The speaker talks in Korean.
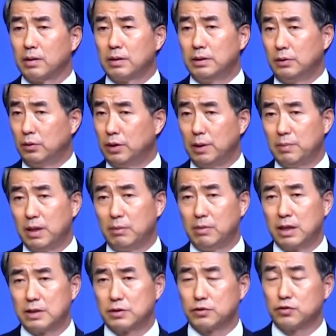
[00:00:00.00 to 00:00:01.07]
그 로뎀나무
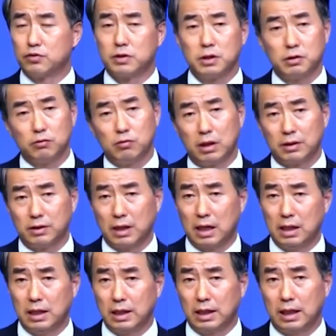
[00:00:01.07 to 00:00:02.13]
아래서 죽기를 구하던
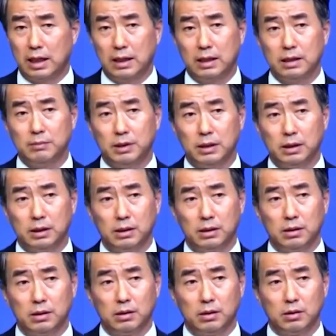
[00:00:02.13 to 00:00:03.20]
엘리야가 하나님이
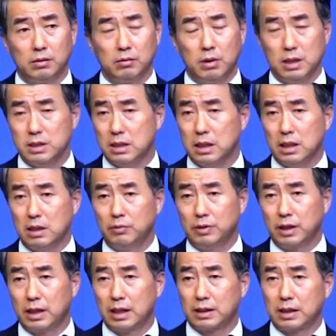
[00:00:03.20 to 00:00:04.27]
환상
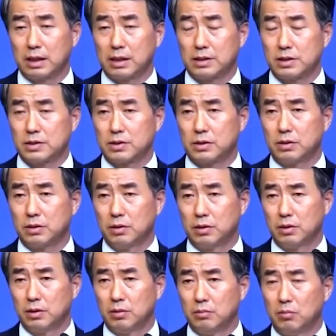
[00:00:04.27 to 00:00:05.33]
가운데 나타나셔서
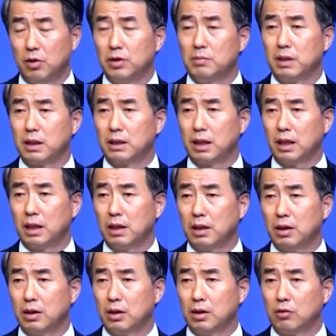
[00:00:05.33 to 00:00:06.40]
머리맡에
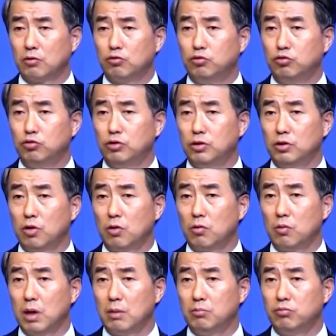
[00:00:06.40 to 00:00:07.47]
구운
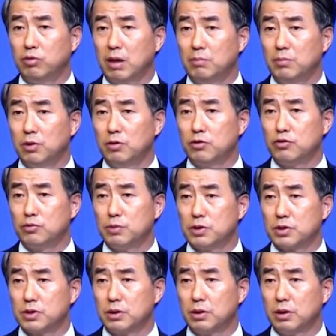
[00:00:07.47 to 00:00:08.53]
떡과 물 한 병을
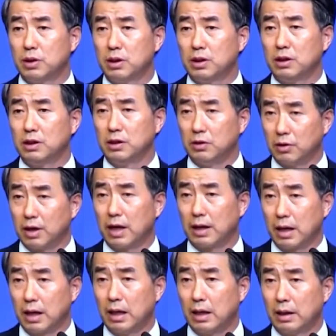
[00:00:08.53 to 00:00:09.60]
주면서
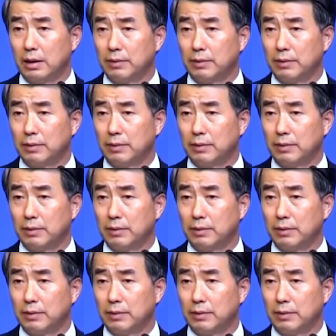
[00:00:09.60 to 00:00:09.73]
일어나라.